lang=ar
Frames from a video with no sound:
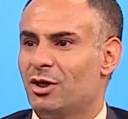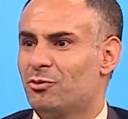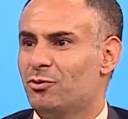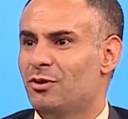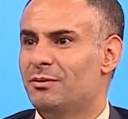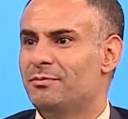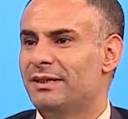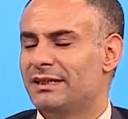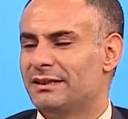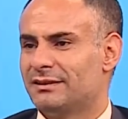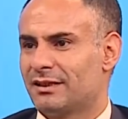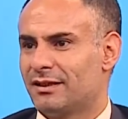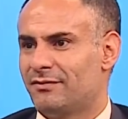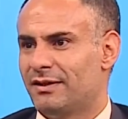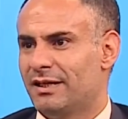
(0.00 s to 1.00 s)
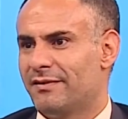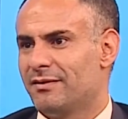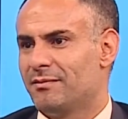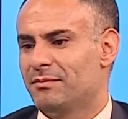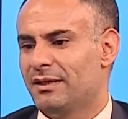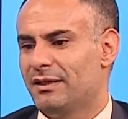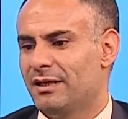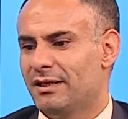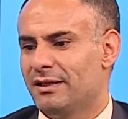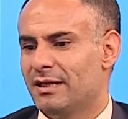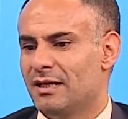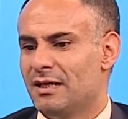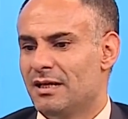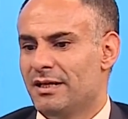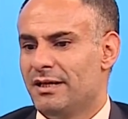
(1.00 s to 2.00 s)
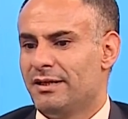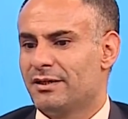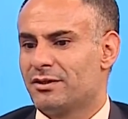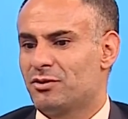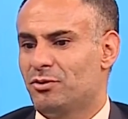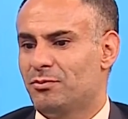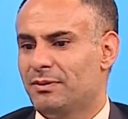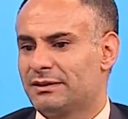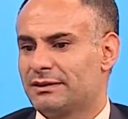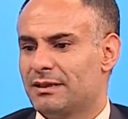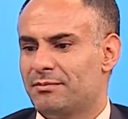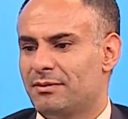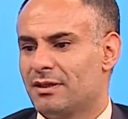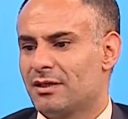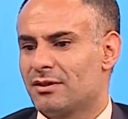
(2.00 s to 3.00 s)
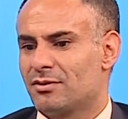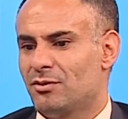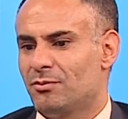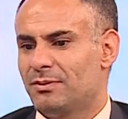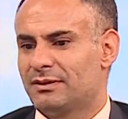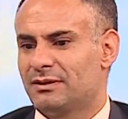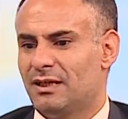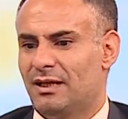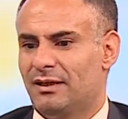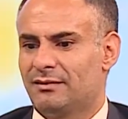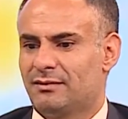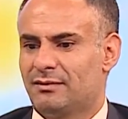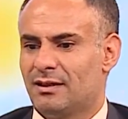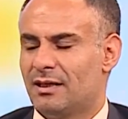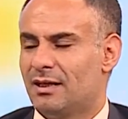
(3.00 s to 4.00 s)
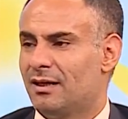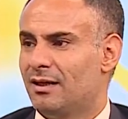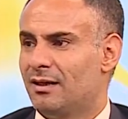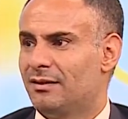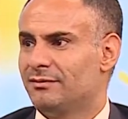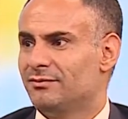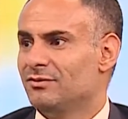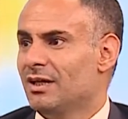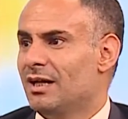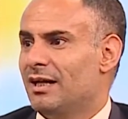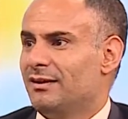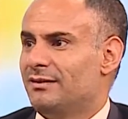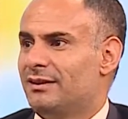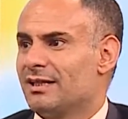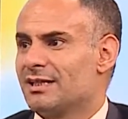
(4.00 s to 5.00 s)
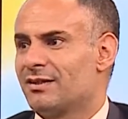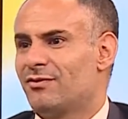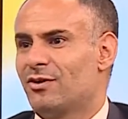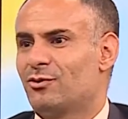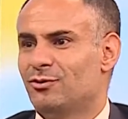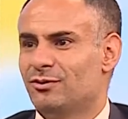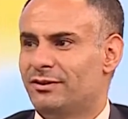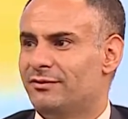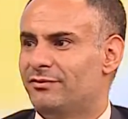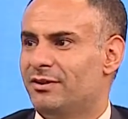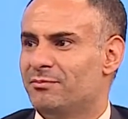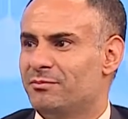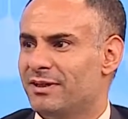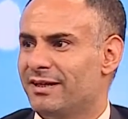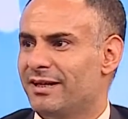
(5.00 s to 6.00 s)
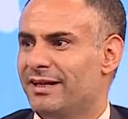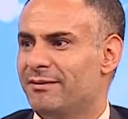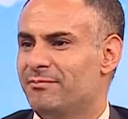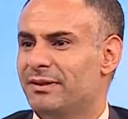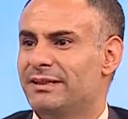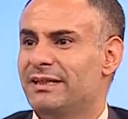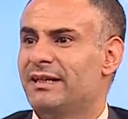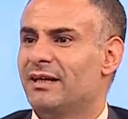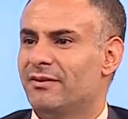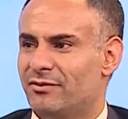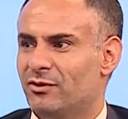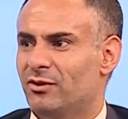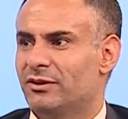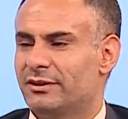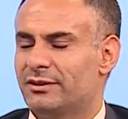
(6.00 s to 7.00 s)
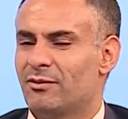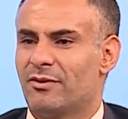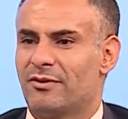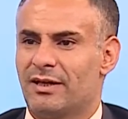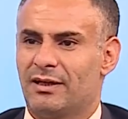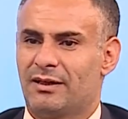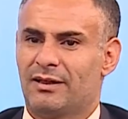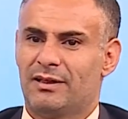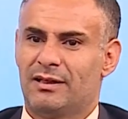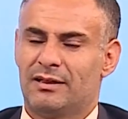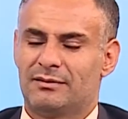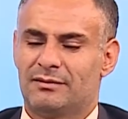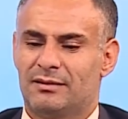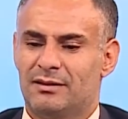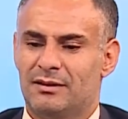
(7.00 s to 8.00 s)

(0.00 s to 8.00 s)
كل من يشتغل في هذه المهنه هي هي صعوبات كبيره صعوبات لا حد لها انت يا صفا كنت في من الايام لدينا في وحده الوثائقيات